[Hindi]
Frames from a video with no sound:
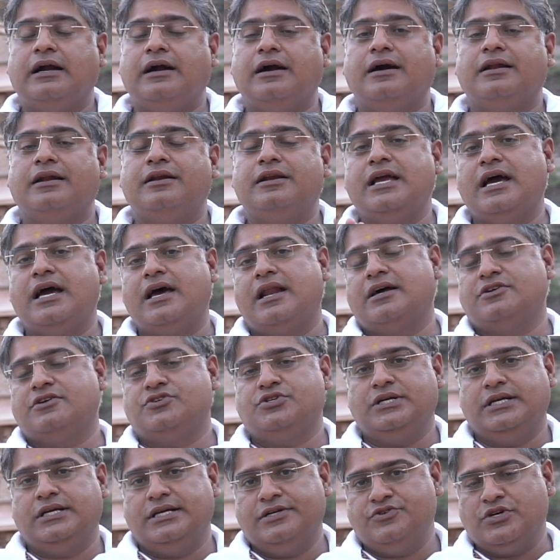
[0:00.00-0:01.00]
कन्या
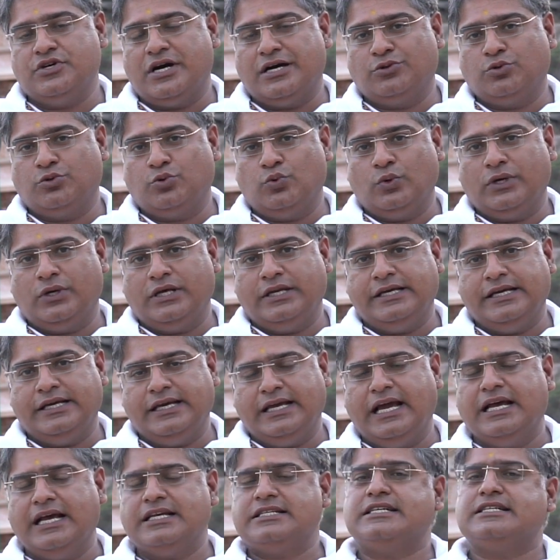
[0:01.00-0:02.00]
राशि के जातकों के लिए
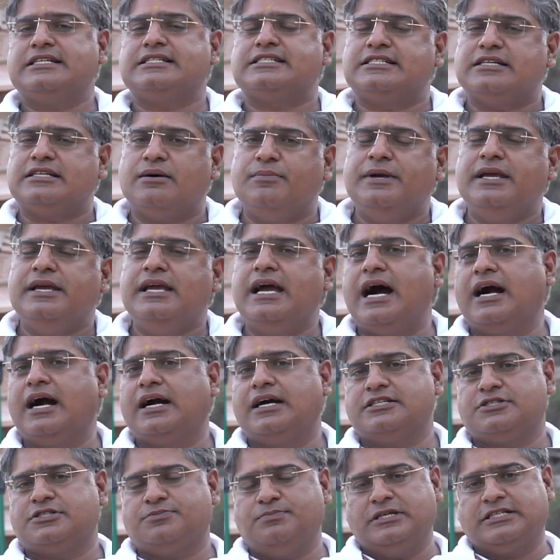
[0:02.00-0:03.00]
ऐसे सभी
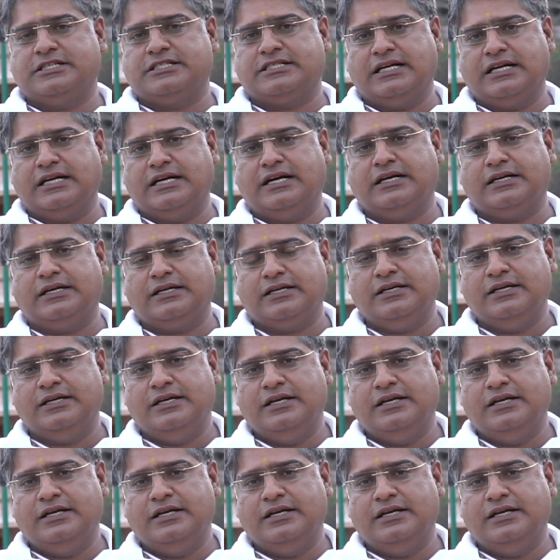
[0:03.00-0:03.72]
आकस्मिक संकट